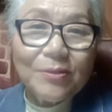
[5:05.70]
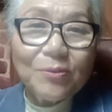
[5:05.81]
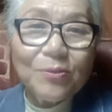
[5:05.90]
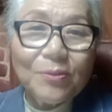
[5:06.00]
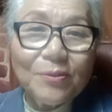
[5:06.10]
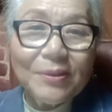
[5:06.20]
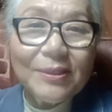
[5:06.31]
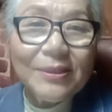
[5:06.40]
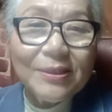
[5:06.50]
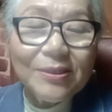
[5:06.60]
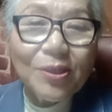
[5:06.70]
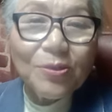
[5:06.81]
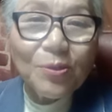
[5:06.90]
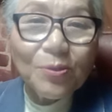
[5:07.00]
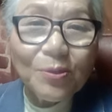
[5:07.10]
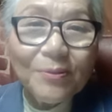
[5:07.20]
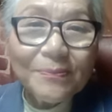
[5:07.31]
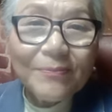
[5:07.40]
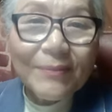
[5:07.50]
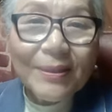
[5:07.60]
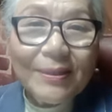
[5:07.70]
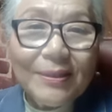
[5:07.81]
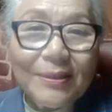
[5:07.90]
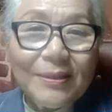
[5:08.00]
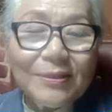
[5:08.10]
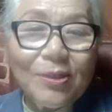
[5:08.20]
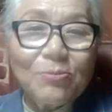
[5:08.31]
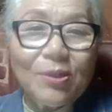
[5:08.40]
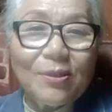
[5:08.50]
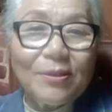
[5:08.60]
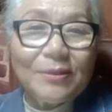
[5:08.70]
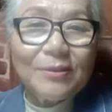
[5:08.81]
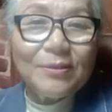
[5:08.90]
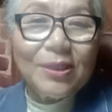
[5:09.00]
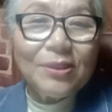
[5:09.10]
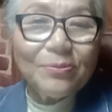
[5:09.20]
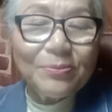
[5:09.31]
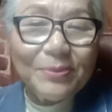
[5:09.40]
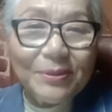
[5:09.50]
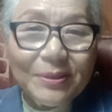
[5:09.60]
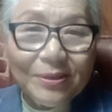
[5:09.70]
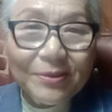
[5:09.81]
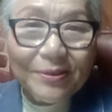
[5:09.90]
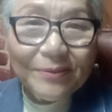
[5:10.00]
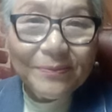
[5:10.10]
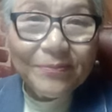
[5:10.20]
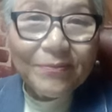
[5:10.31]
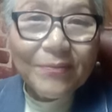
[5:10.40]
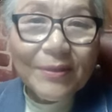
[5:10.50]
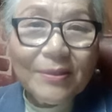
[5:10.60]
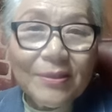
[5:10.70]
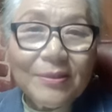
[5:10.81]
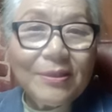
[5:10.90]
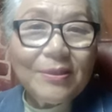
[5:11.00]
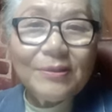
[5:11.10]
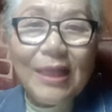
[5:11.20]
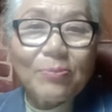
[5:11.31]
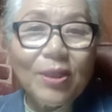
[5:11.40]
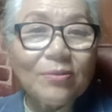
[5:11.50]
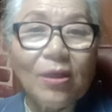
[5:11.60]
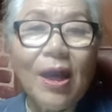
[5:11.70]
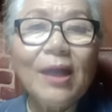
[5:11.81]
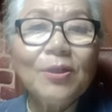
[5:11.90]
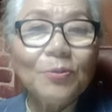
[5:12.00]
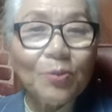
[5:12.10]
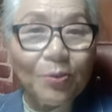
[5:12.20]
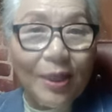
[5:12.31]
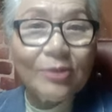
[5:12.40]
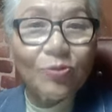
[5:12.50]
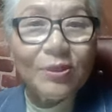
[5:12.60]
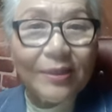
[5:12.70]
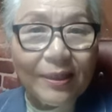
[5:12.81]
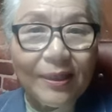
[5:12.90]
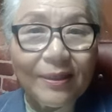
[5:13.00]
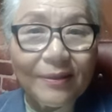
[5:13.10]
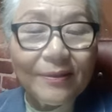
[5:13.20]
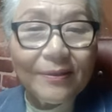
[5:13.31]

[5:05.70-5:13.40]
그리고 너희들이 성령으로 선물을 던입으면을 때는 너희들은 나보다 더 한 것도 할 수 있다.